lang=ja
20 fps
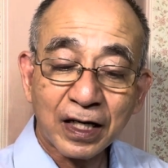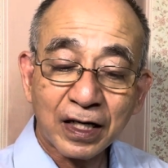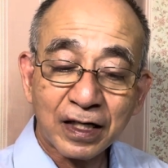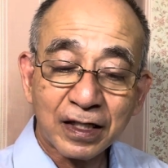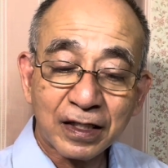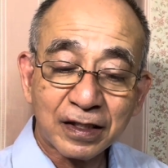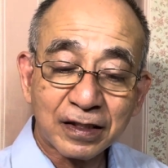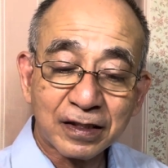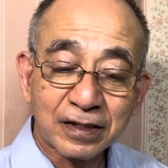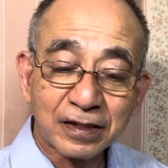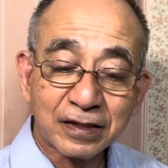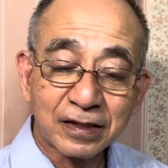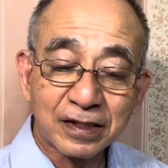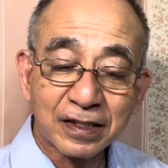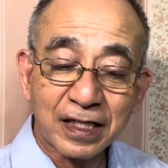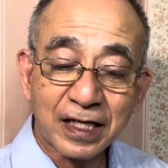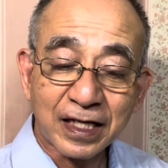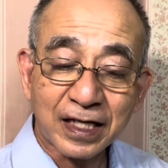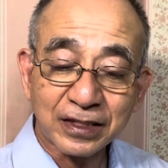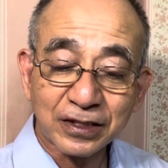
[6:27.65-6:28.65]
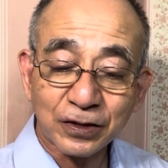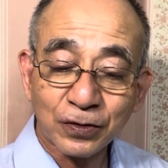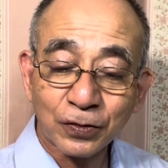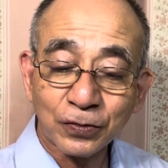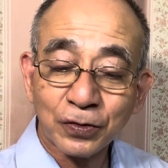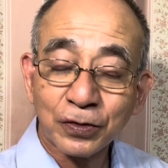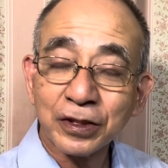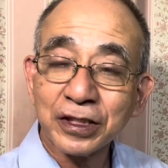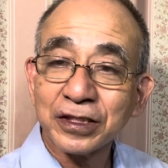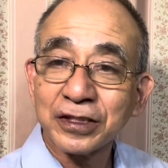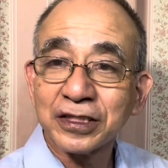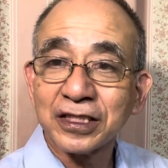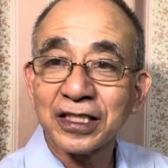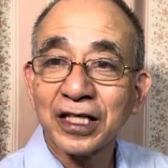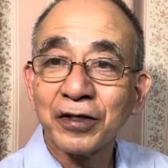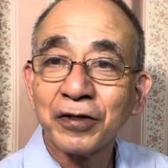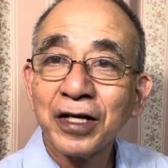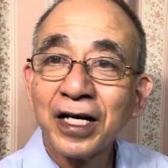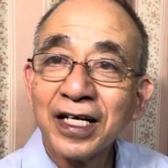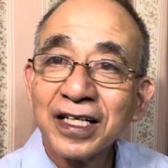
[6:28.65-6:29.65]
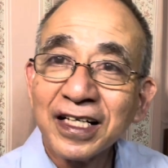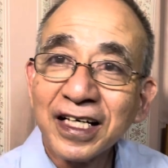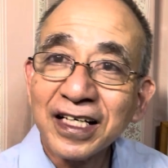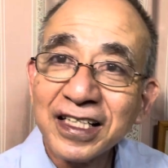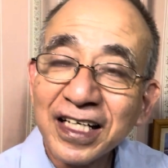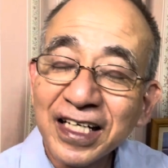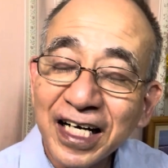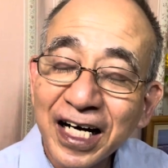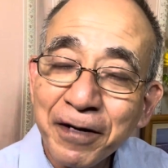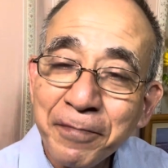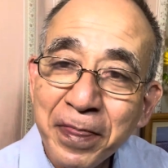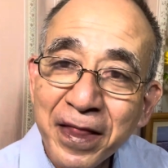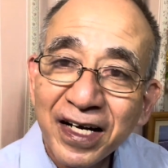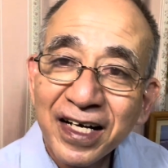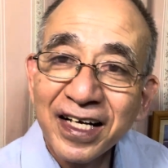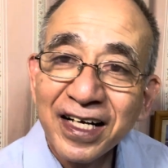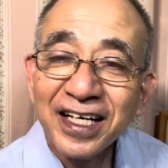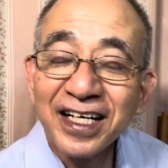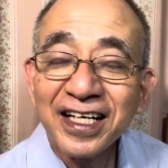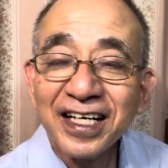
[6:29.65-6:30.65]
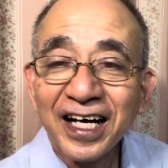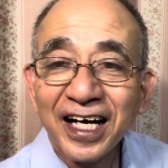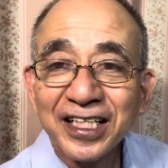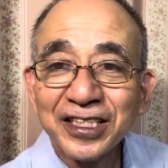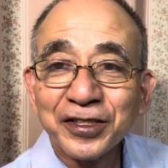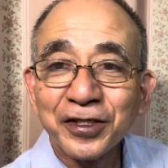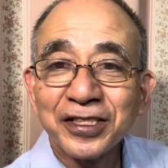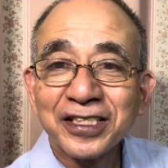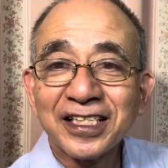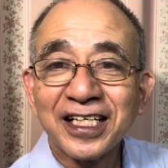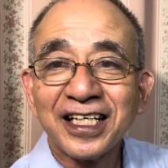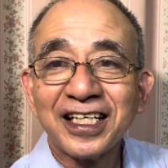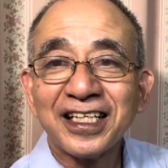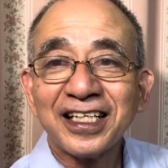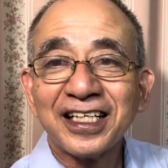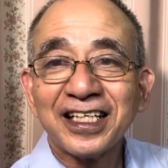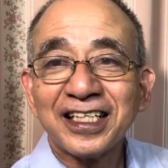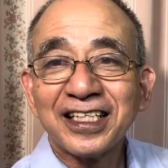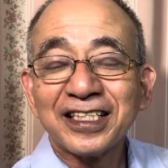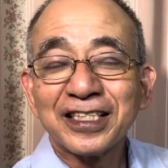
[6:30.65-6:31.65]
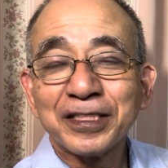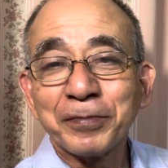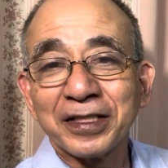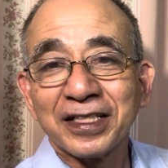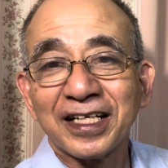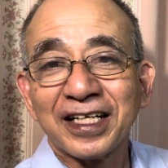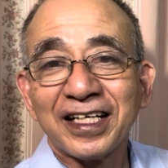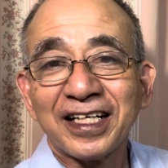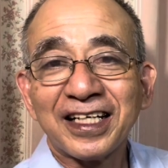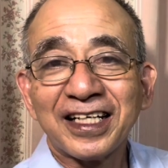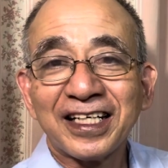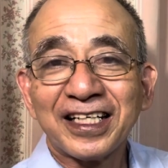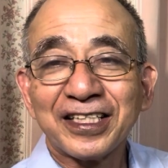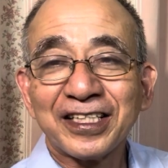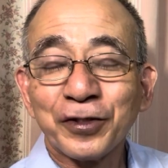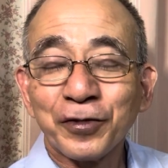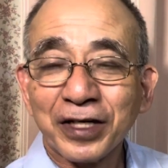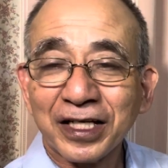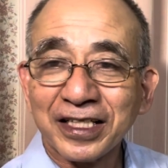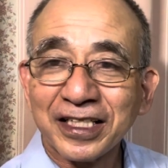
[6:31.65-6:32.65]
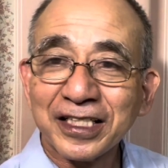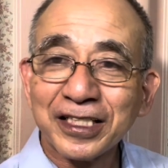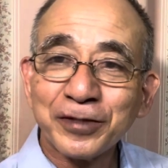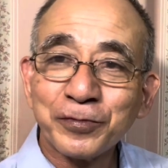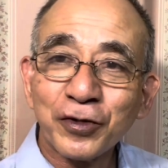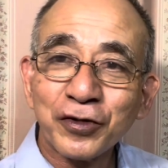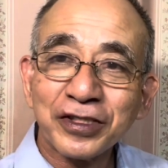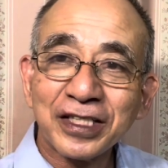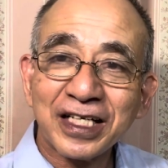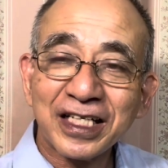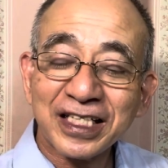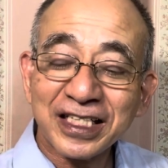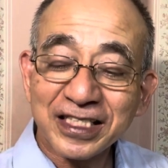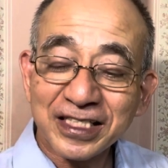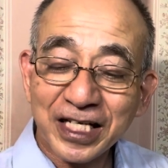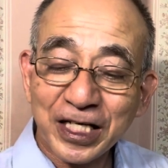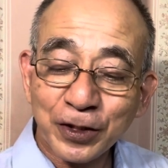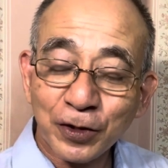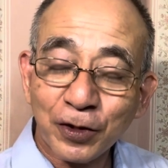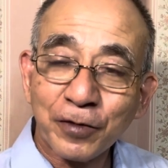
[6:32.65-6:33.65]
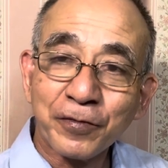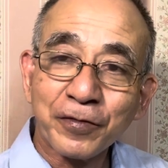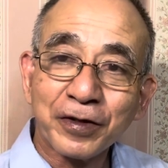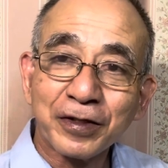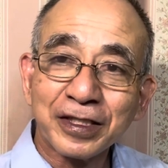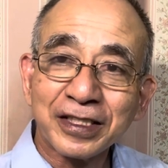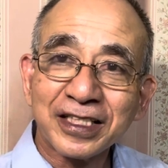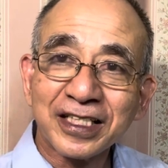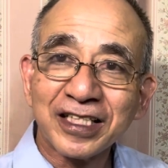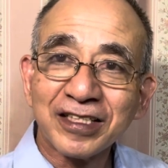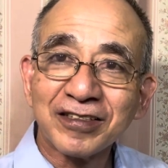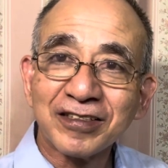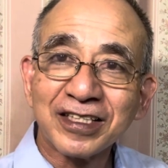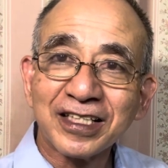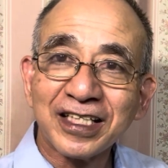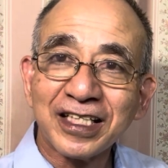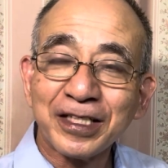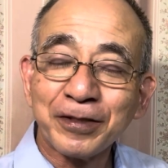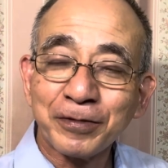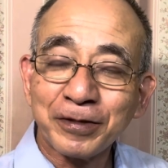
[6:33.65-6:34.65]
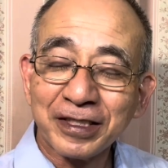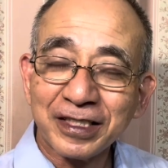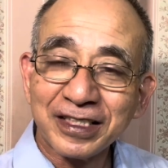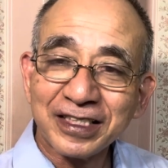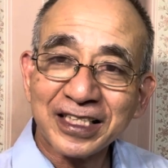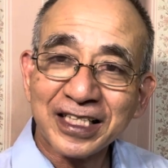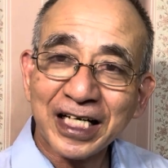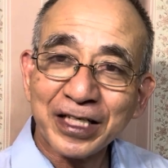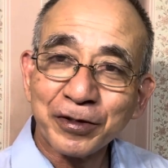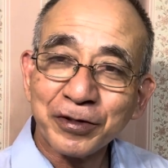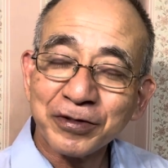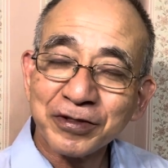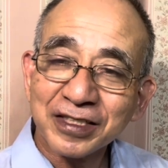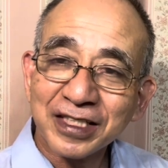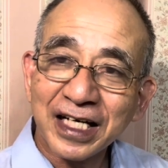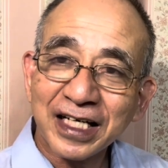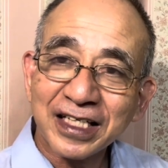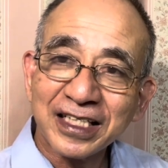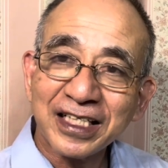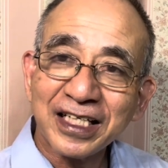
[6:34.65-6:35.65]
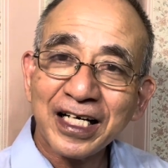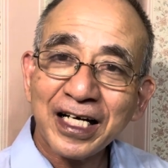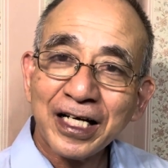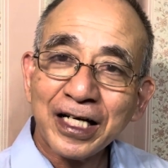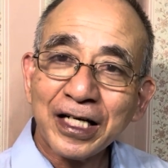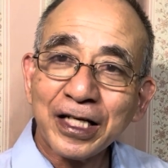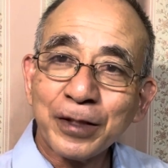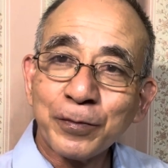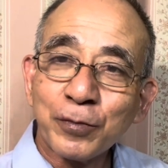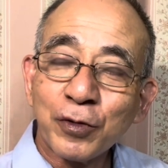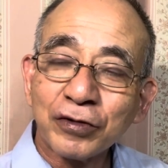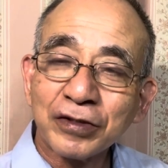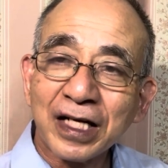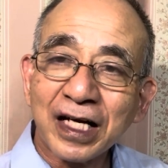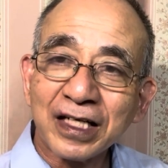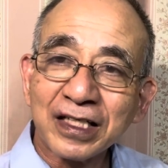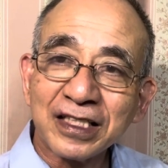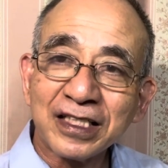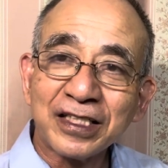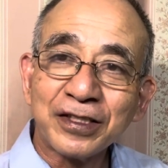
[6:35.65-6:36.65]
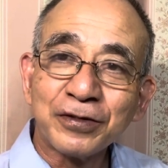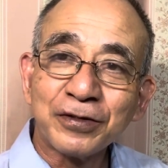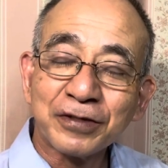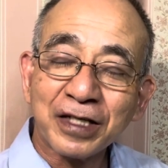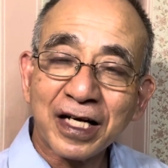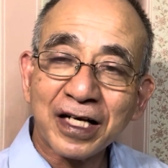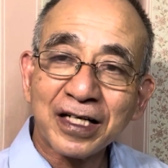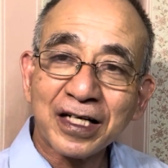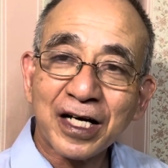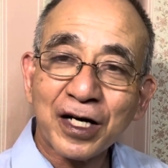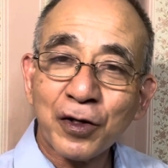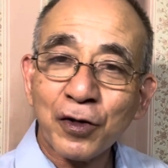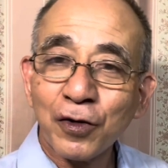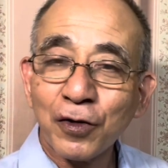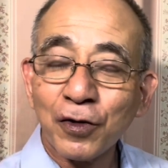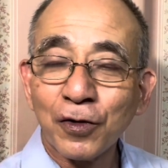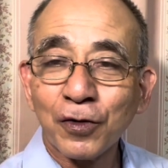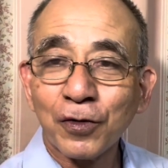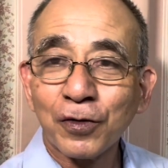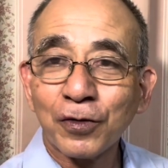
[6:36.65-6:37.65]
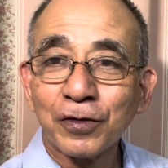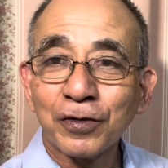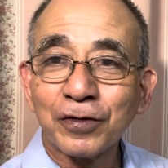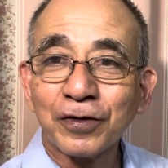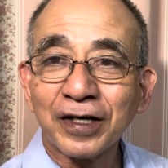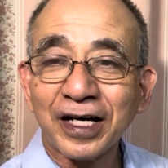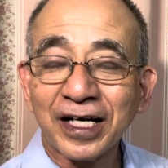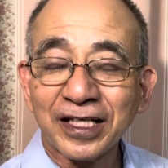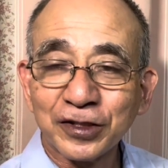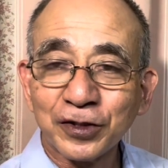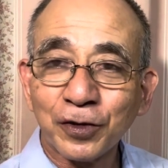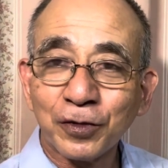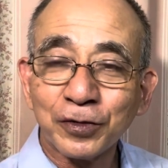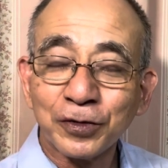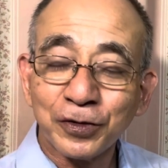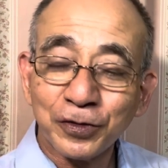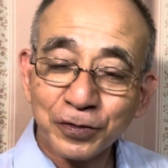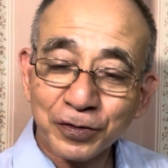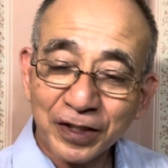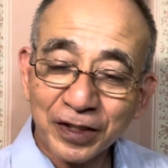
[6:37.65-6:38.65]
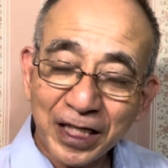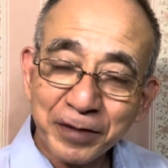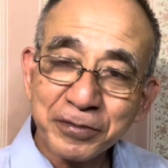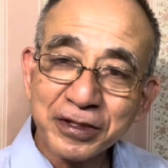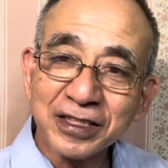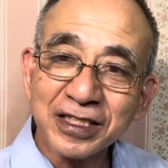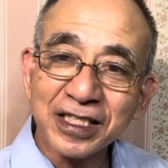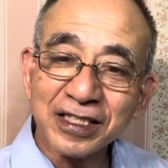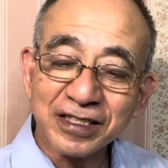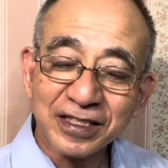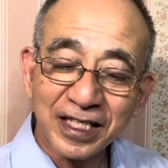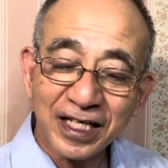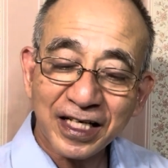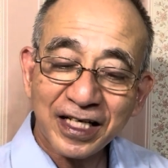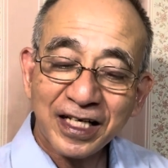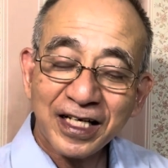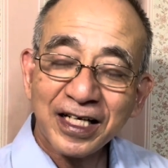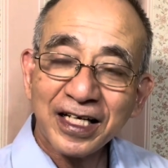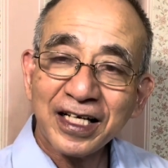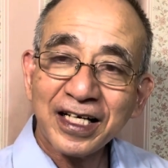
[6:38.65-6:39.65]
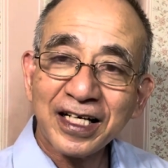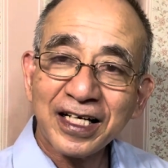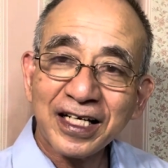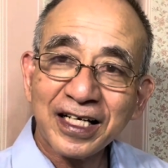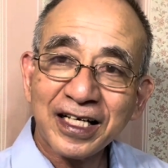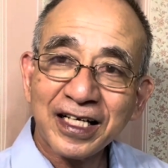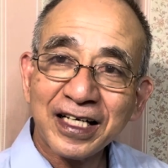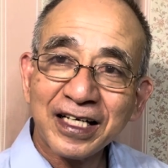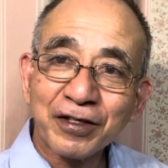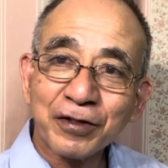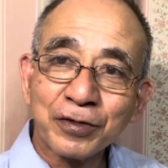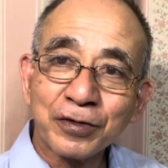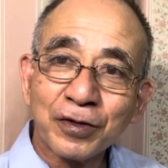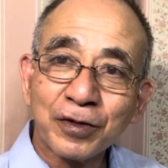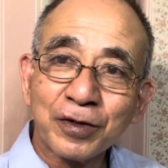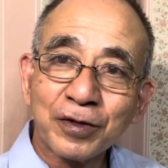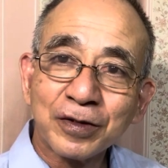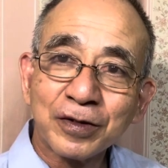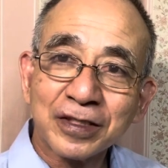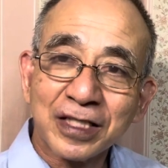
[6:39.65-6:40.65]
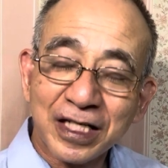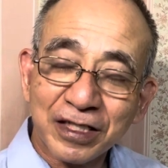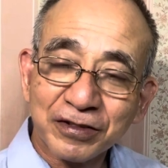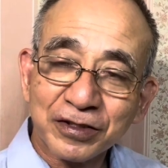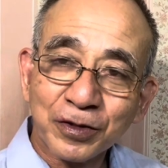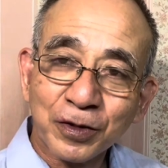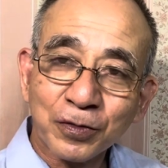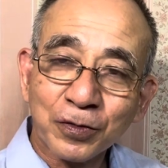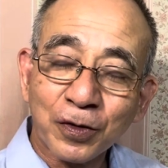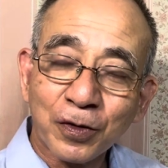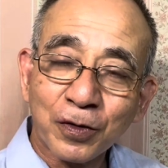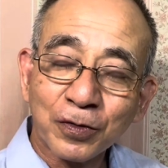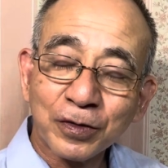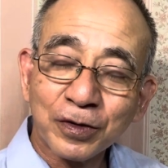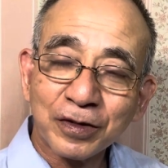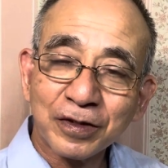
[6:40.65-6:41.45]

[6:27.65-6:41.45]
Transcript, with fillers: あ明かす、驚きにしななかなか、えー、拝聴して、えー、全て、えー、紹介できるものじゃないですけど、まあ、引き続き、時間の許す限り、えー、ボグダン・イン・ウクライナを拝聴、U タイムスですね、えー、このセレクトと、